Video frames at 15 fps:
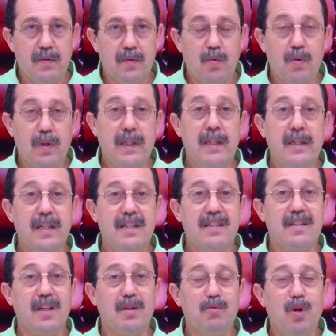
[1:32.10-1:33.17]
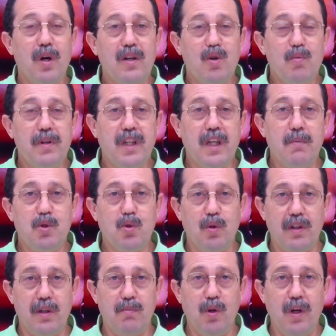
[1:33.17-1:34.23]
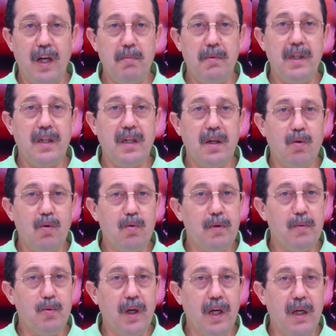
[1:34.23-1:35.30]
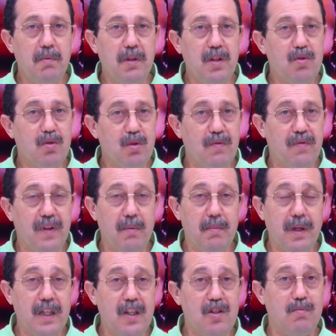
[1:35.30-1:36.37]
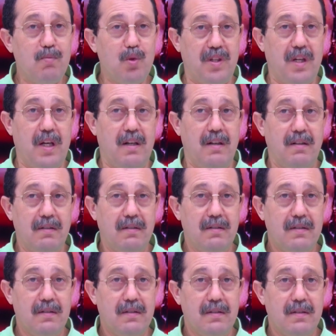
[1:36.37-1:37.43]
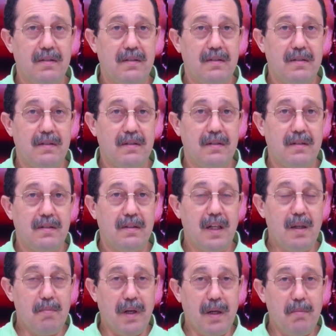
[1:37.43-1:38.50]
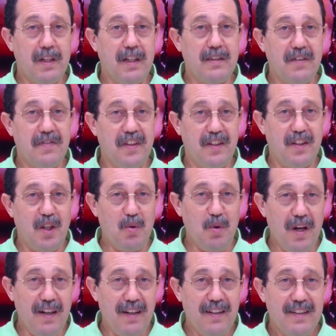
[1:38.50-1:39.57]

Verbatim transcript: ولكن كيصطدموا انهم ملي كيمشيو عند المحامي كيقولوا من المحامي شوف راه ما كاينش المتعه المراه ملي كترفع الدعوه